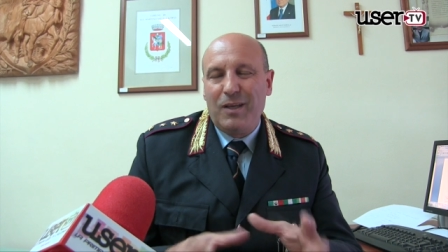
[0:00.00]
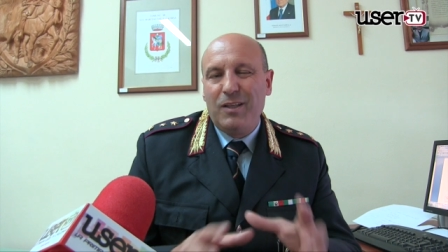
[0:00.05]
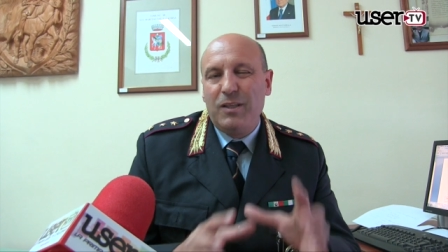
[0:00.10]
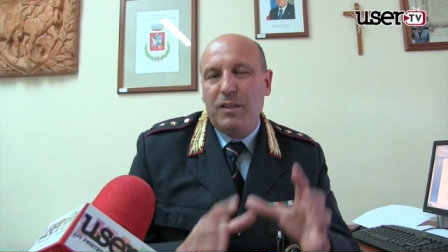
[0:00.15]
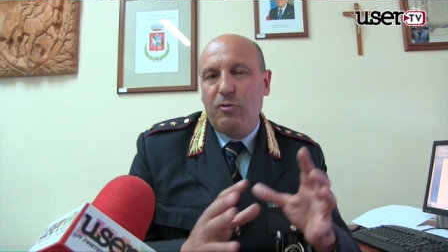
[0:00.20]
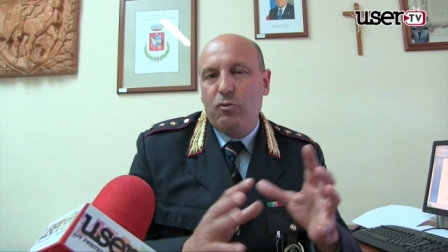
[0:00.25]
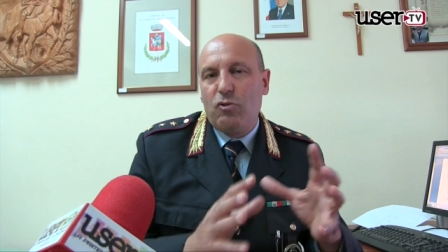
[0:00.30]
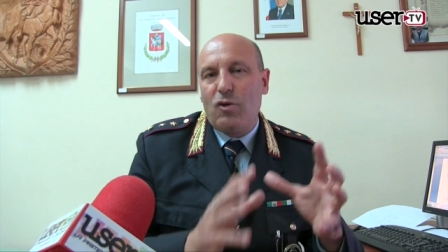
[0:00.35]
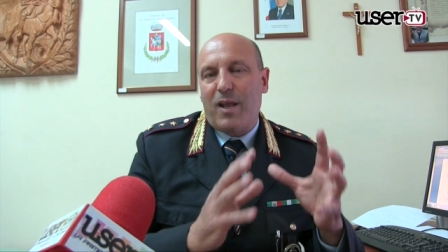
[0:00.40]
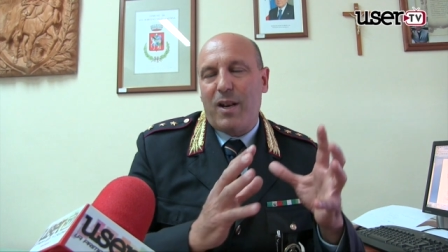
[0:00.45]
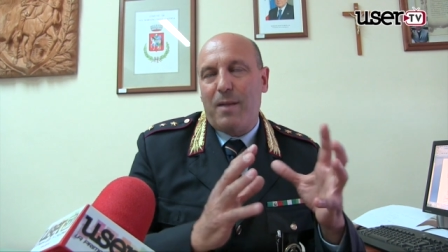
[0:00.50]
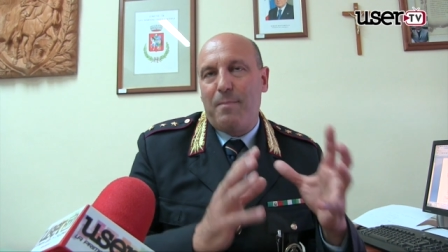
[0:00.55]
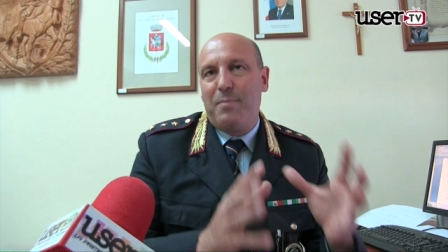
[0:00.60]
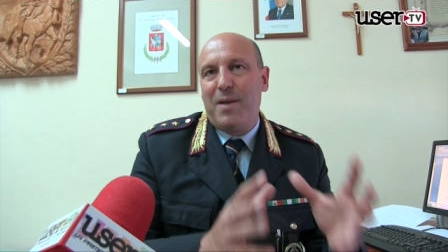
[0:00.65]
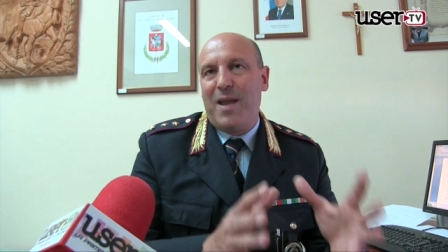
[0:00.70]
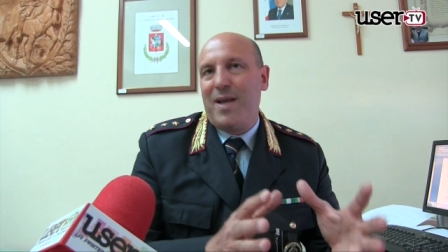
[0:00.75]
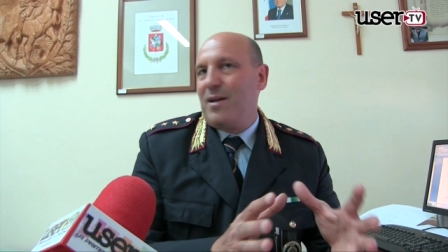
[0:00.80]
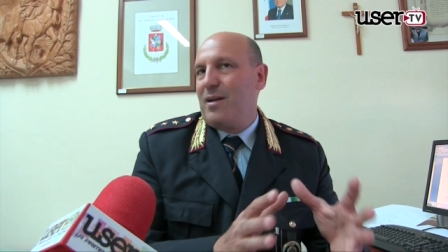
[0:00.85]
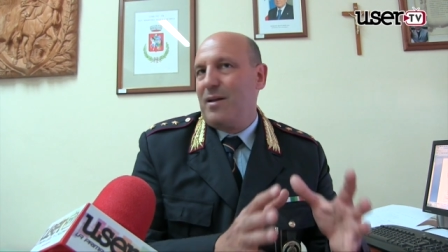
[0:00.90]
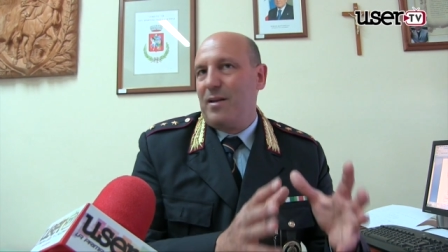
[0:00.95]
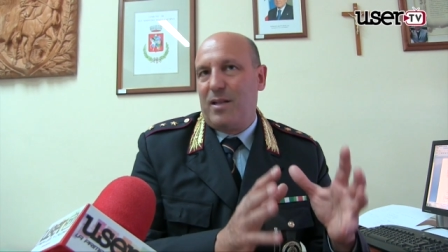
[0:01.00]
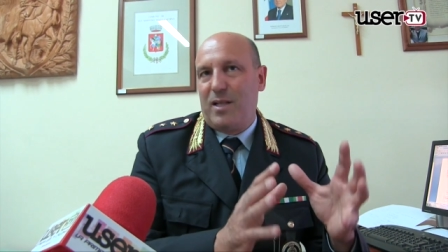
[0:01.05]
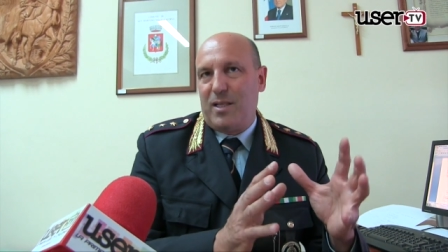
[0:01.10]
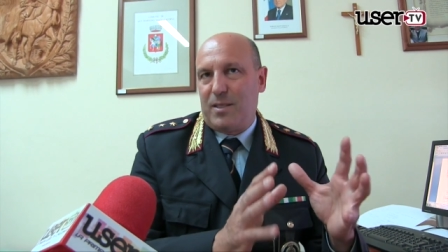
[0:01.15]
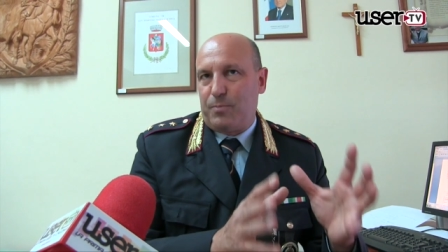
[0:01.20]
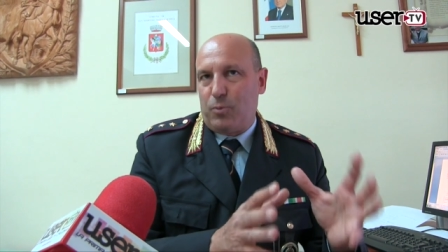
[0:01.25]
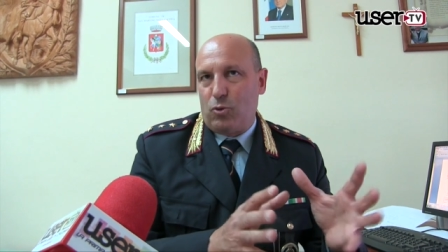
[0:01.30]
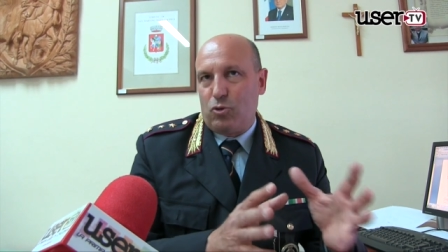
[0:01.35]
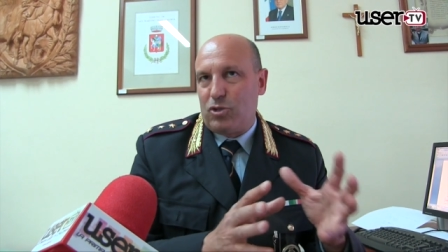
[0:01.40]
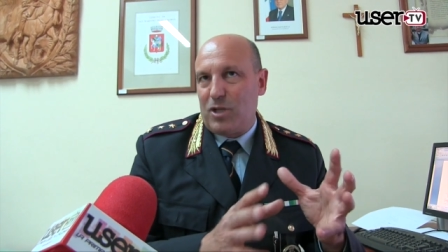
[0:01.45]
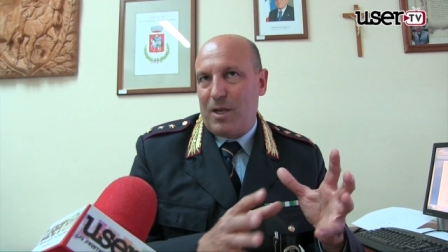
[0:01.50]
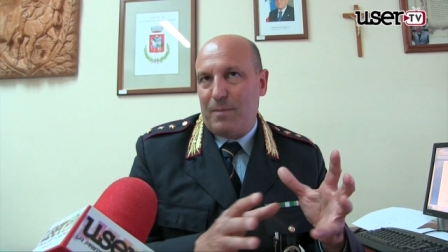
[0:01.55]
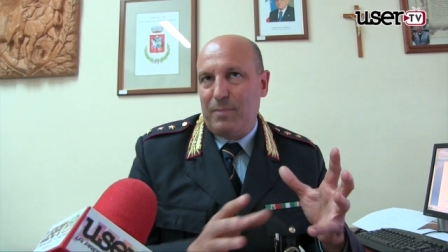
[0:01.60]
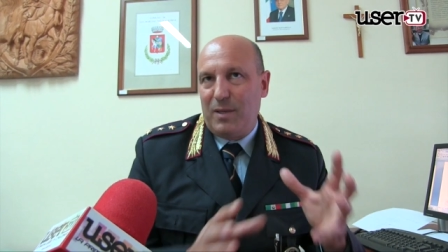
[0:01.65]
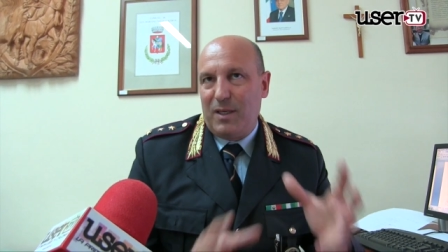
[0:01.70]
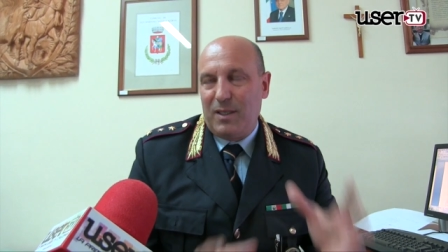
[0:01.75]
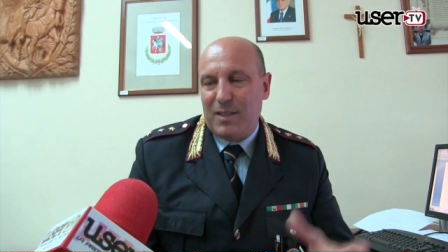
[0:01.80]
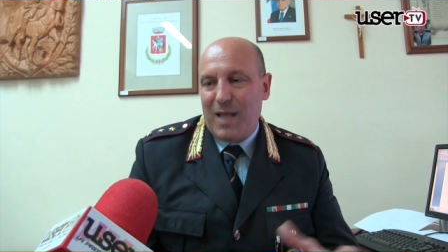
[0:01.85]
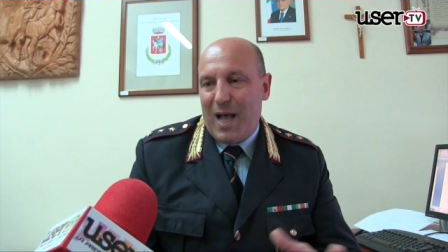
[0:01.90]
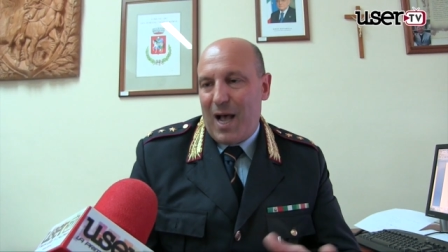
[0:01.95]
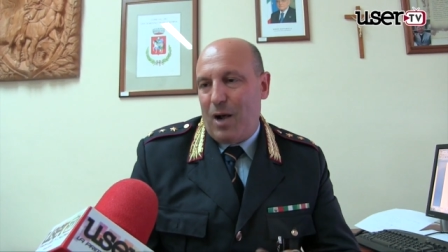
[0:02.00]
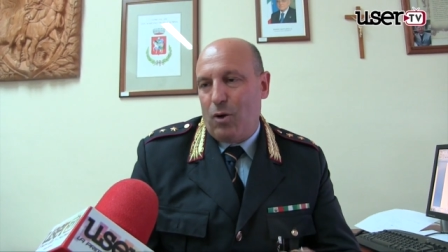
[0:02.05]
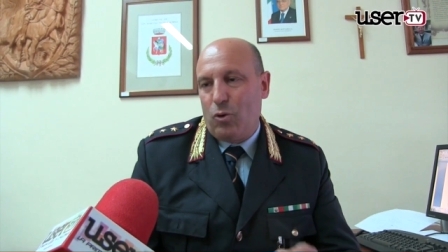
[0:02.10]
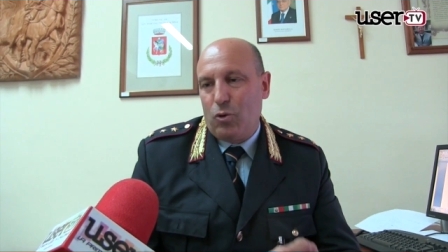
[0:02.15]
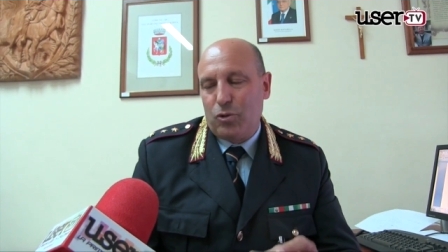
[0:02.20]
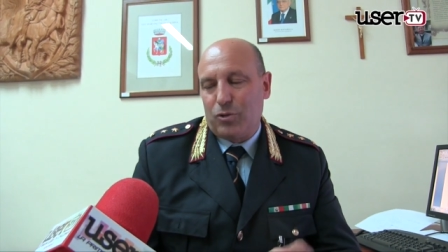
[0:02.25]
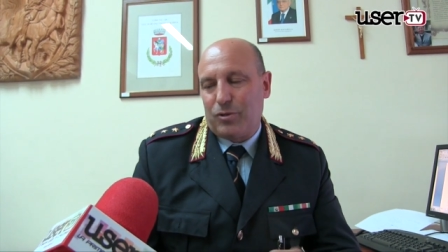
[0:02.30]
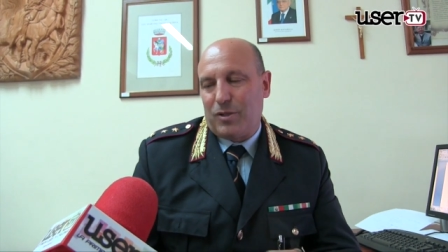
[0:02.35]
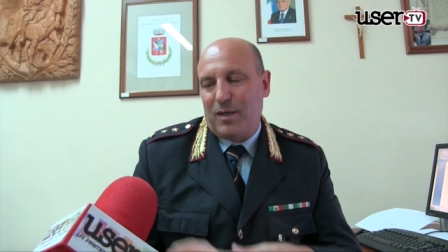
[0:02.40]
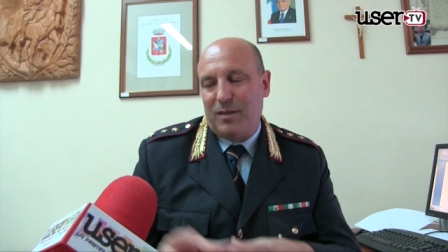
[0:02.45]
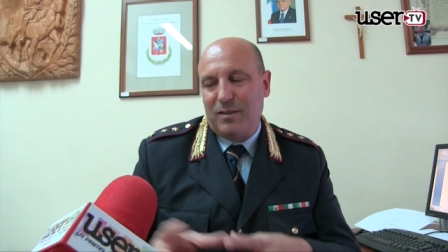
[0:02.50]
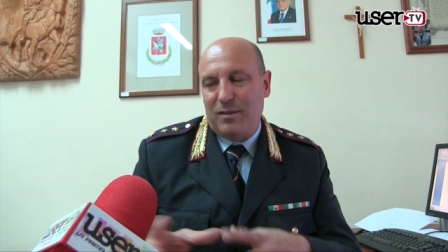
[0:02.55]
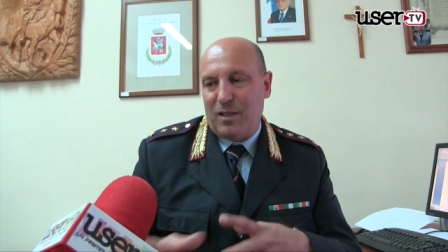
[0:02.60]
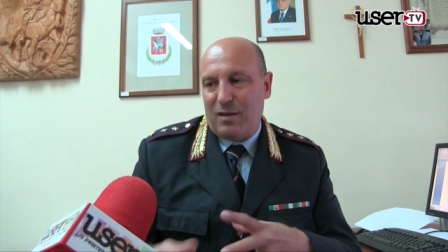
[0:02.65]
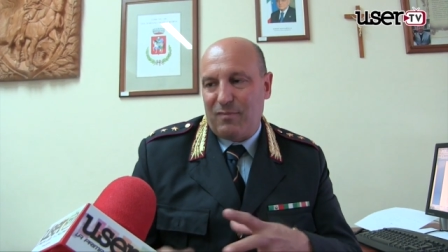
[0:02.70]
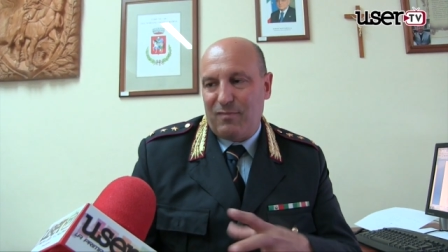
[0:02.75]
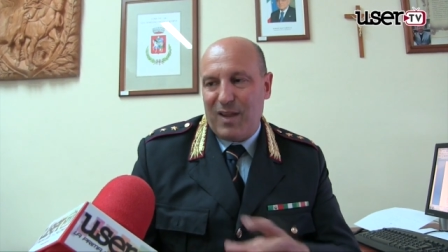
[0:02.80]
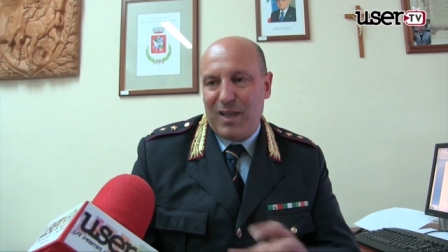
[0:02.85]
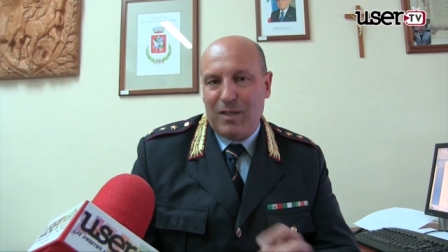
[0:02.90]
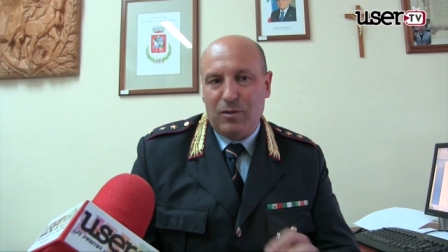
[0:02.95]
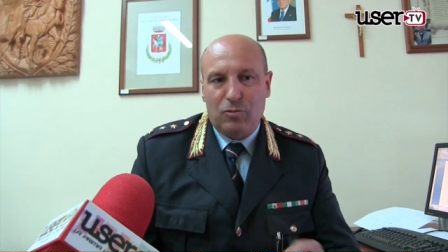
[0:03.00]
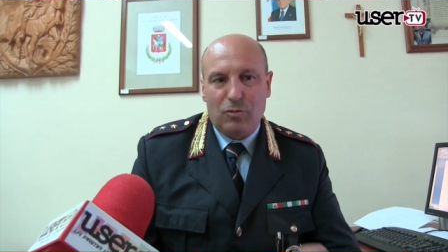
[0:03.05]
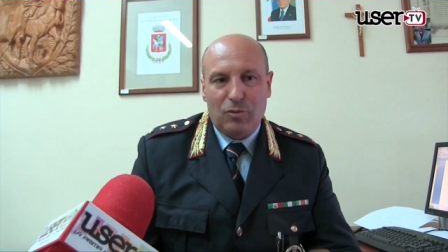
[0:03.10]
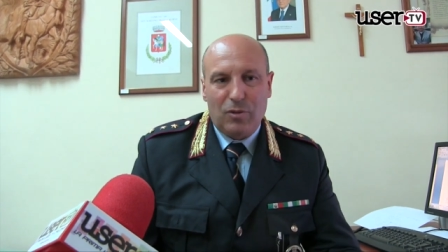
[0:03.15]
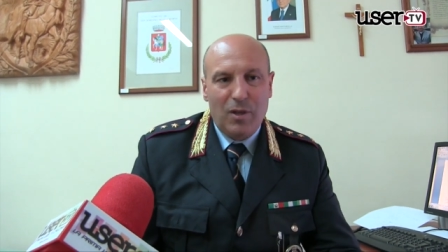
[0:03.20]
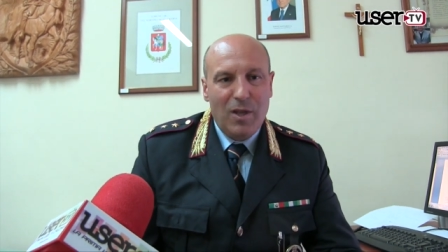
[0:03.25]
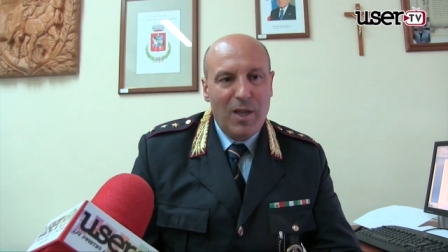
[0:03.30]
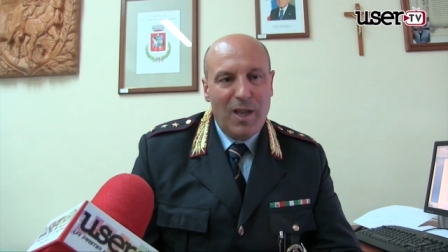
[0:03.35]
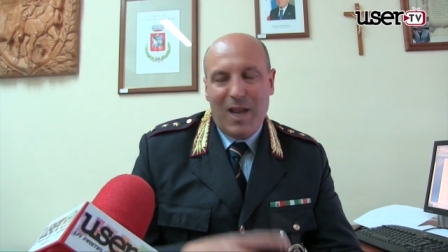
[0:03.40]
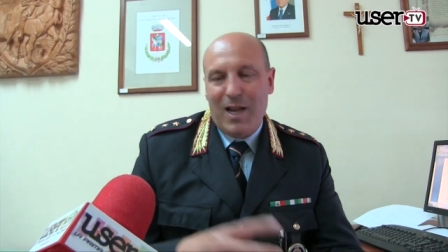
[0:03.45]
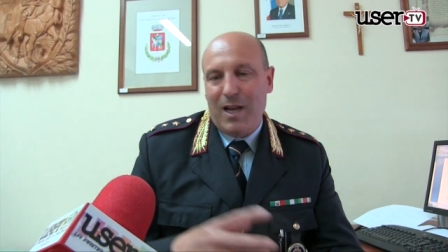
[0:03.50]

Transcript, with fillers: individuare bene le responsabilità oltre all'intervento